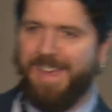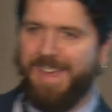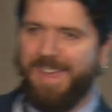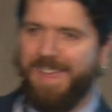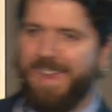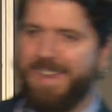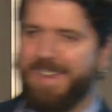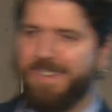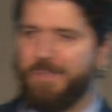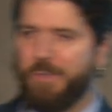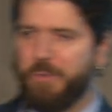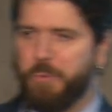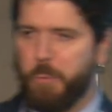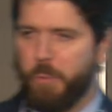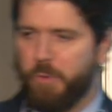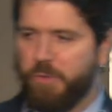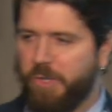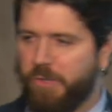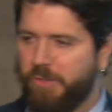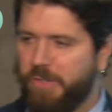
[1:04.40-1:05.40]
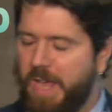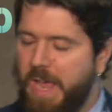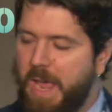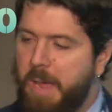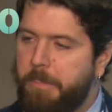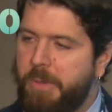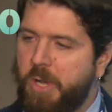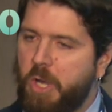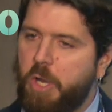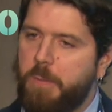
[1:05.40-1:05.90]
en estos cursos.
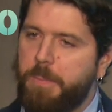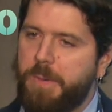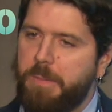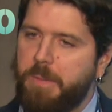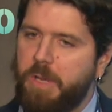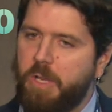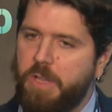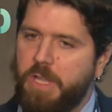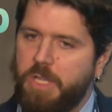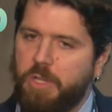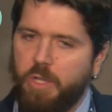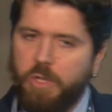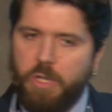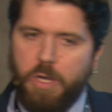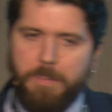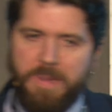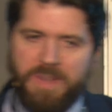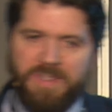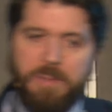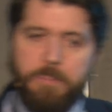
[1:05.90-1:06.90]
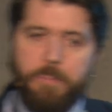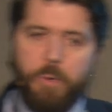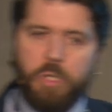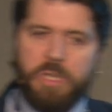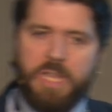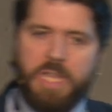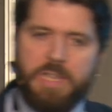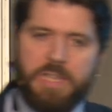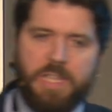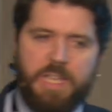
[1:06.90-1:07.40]
Pero lo primero de todo y lo más
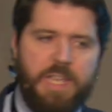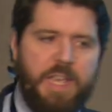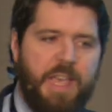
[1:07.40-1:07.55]
importante